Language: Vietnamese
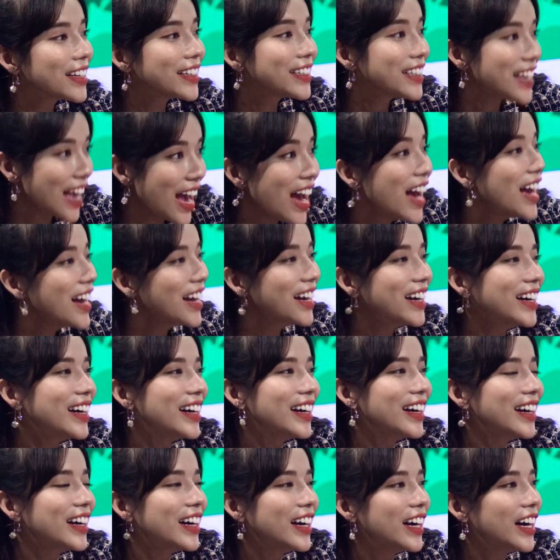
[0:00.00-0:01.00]
Dạ
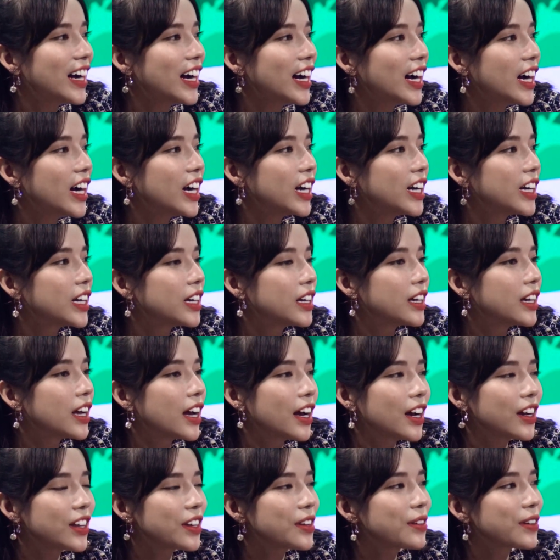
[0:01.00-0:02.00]
quảng nam ở chỗ nào
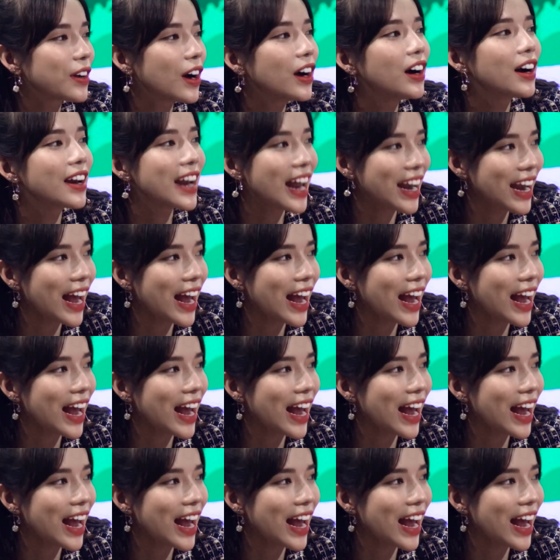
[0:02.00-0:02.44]
thôi con ở đà